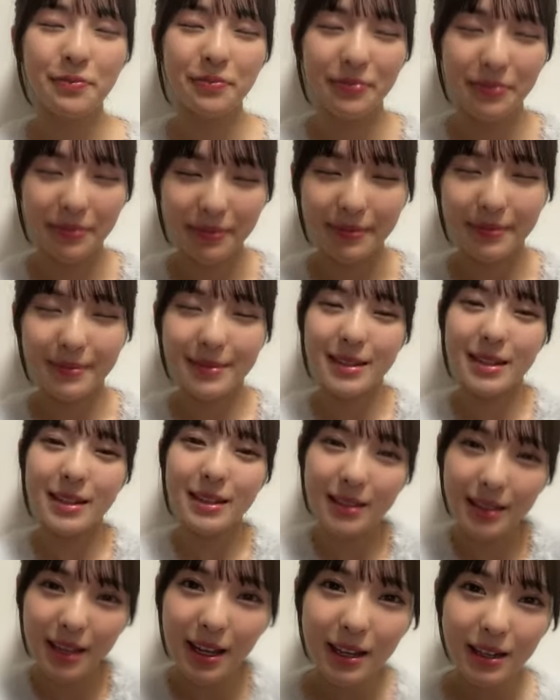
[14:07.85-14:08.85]
うん、絶
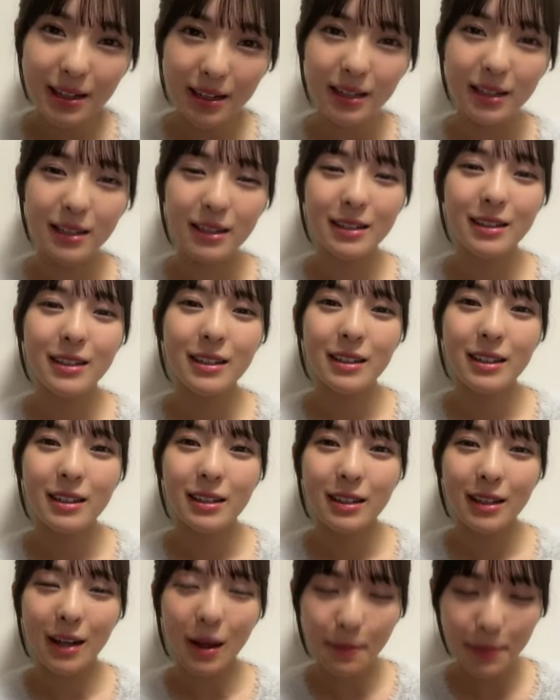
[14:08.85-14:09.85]
対に
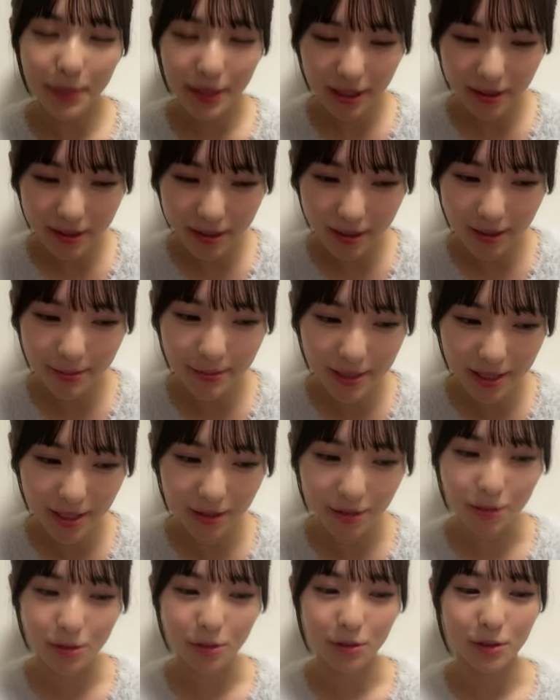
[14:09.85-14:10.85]
完璧にしてみせ
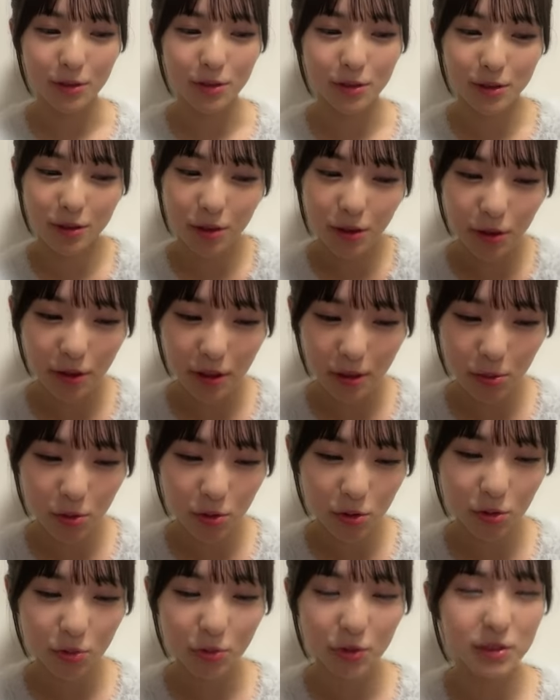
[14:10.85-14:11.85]
るという強い気持
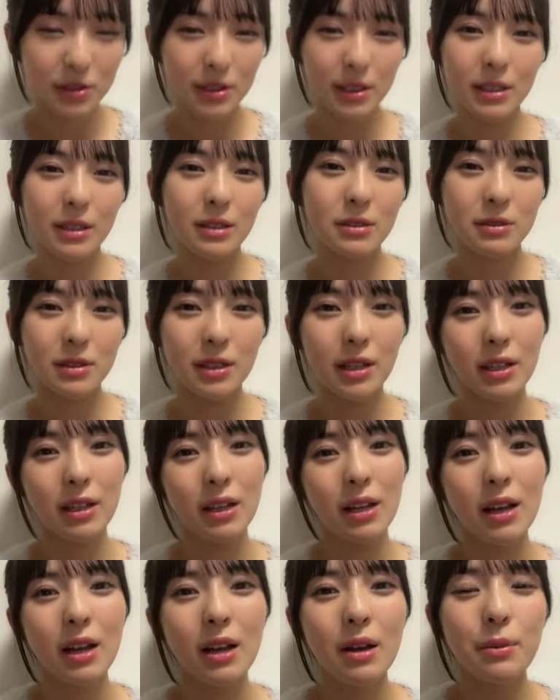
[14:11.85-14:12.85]
ちを持っていたので
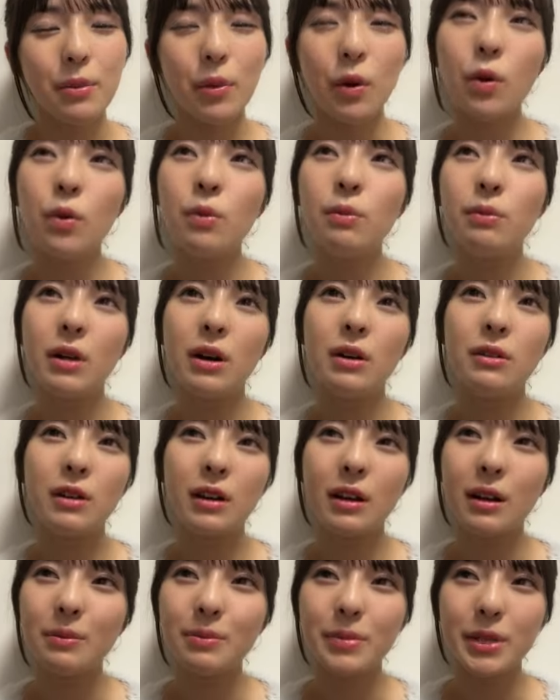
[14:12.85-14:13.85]
本番は
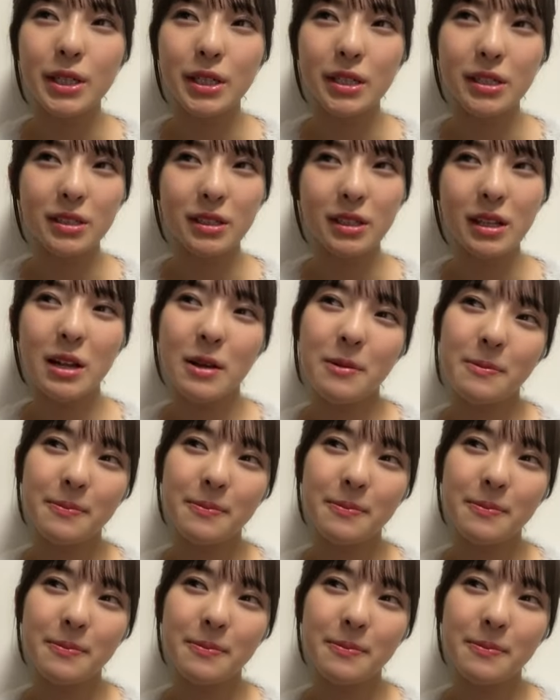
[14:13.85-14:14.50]
完璧でしたね